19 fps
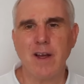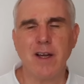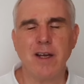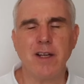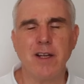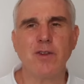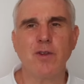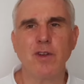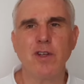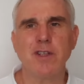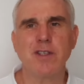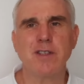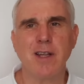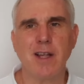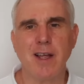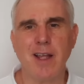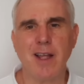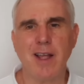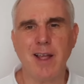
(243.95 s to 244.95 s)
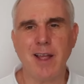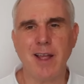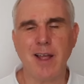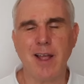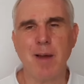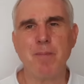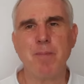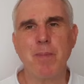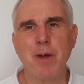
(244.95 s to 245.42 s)
Entonces
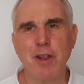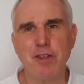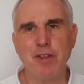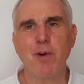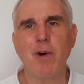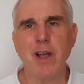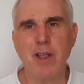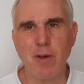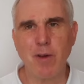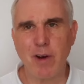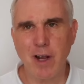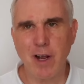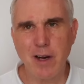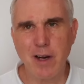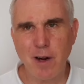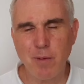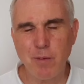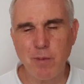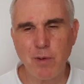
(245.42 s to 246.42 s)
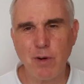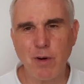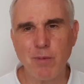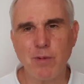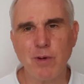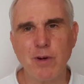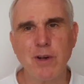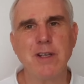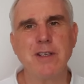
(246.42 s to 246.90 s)
eh, empezó a llorar el burro
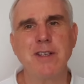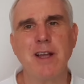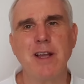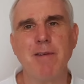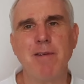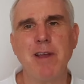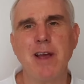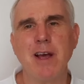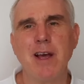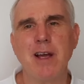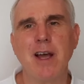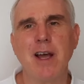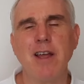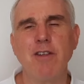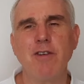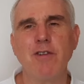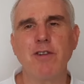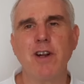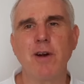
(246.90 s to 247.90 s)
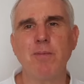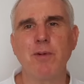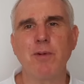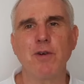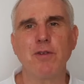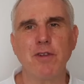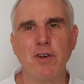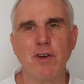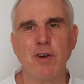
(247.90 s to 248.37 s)
porque se había caído en el
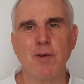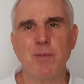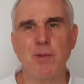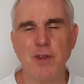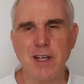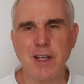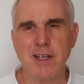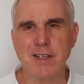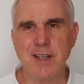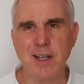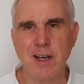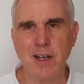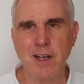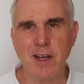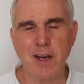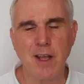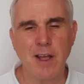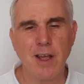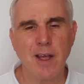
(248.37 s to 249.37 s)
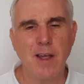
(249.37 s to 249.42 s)
pozo y no podía salir.